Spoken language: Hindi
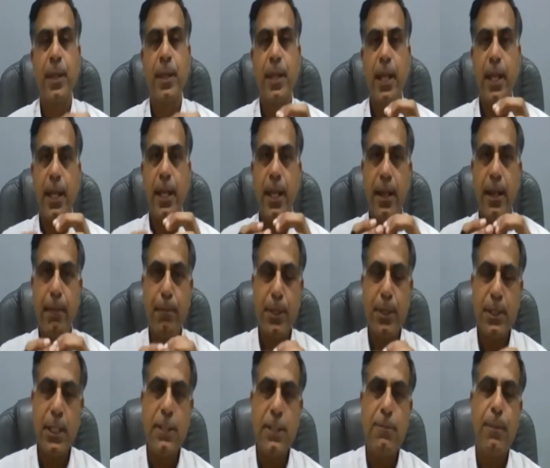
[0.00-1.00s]
कि एक
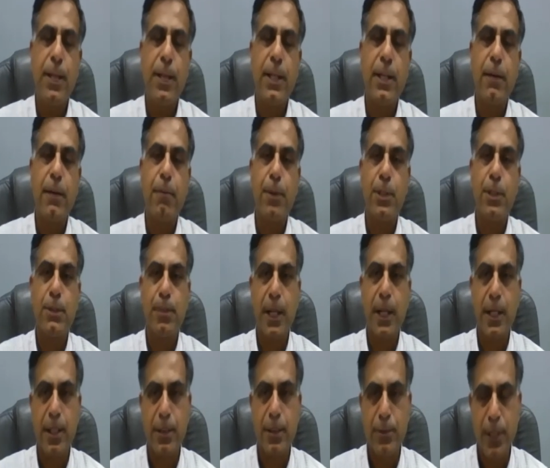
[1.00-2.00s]
बिजनेसमैन के
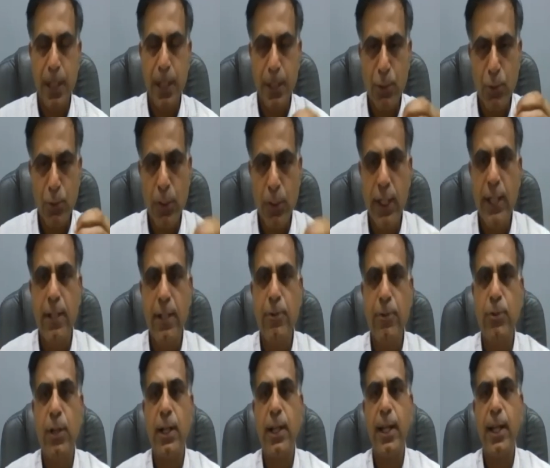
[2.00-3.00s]
प्रस्पेक्टिव से जो कि
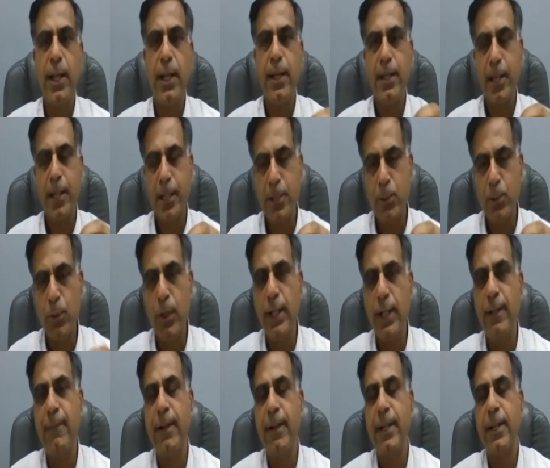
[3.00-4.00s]
इंडिविजुअल है हिंदू
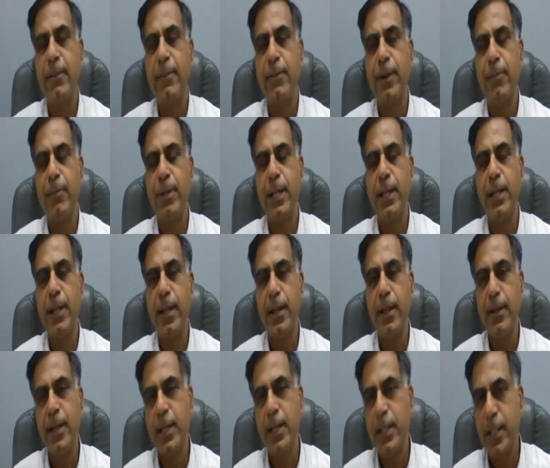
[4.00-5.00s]
अनडिवाइडेड फैमिली है
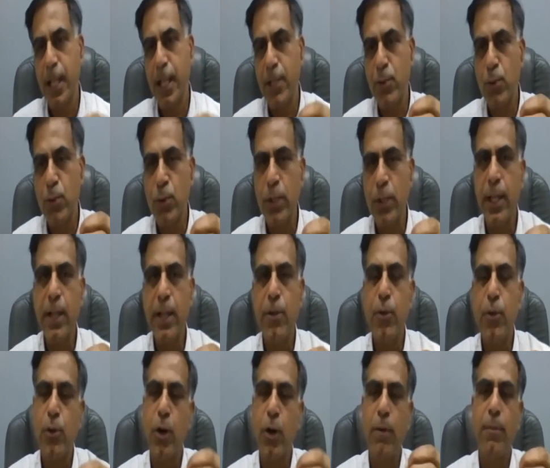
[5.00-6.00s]
या जो कि एक
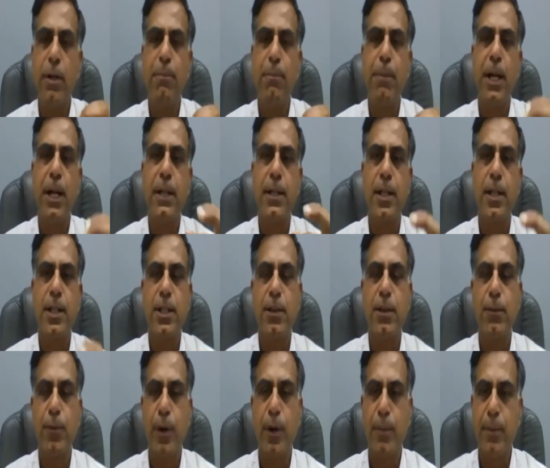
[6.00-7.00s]
नॉर्मल
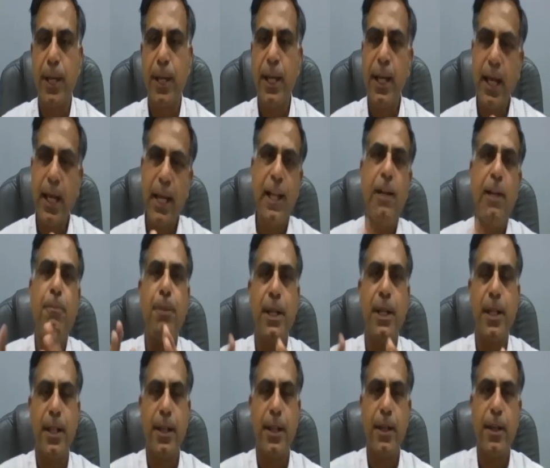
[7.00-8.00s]
पार्टनरशिप फर्म है एलएलपी
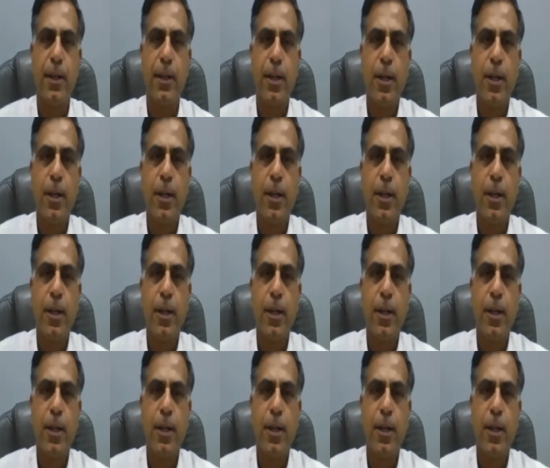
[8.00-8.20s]
नहीं है